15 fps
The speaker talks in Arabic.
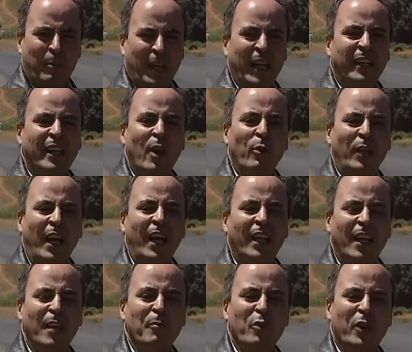بأنه
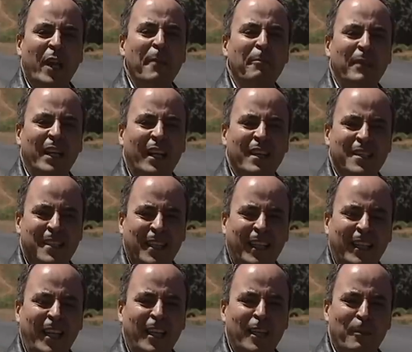الحالة المكملة
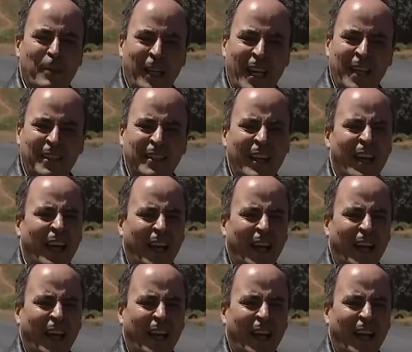لاستقلال البلاد